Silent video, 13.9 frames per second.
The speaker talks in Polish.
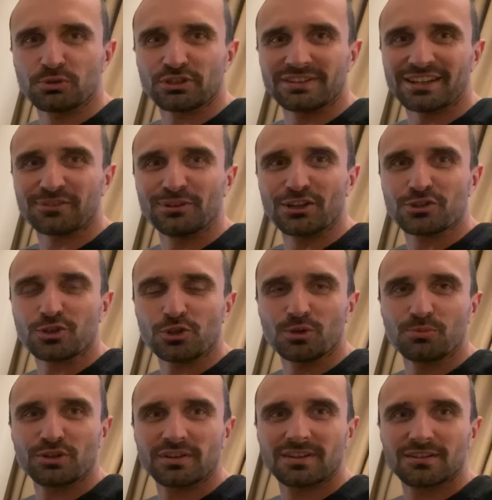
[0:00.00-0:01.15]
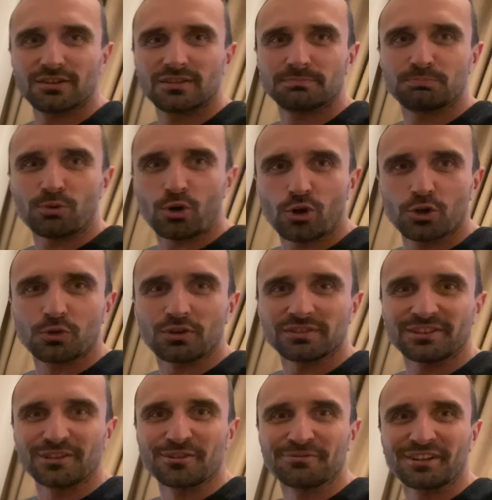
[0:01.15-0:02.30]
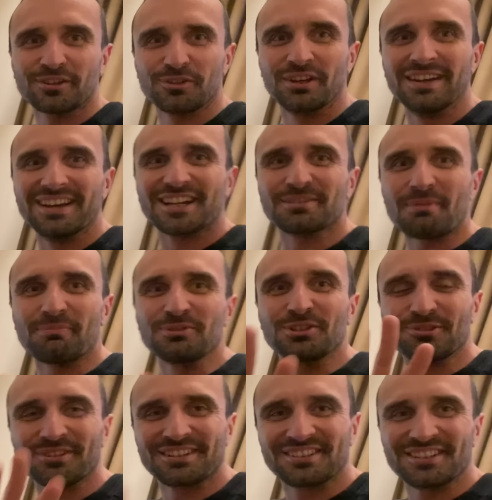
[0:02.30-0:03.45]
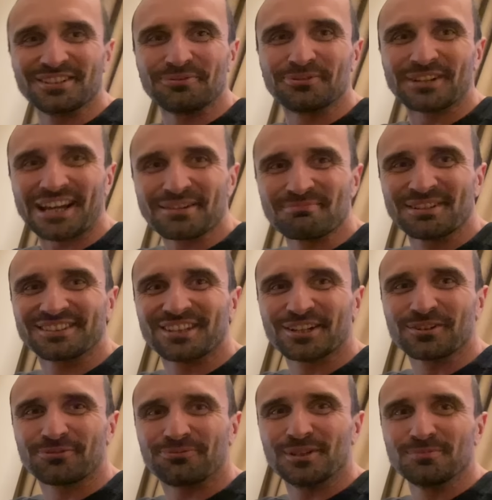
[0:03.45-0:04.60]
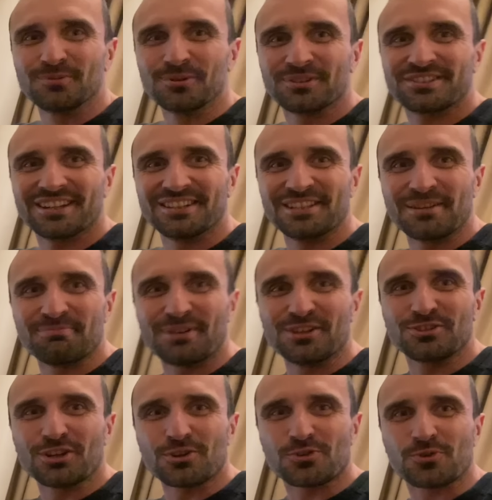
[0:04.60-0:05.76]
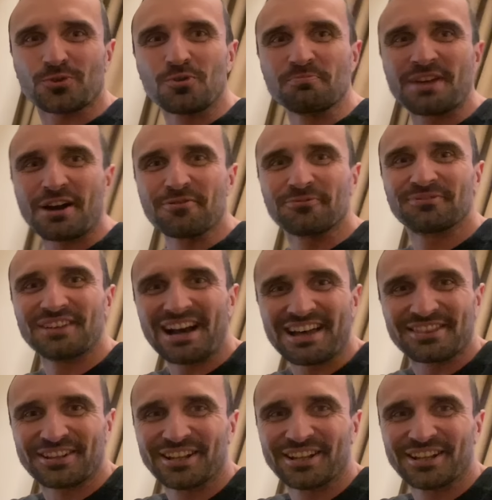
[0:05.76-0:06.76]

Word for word: się na chwileczkę do mojego pokoju hotelowego. Chyba będzie to jedyny fragment tego filmu, gdzie nie będzie szumiał wiatr.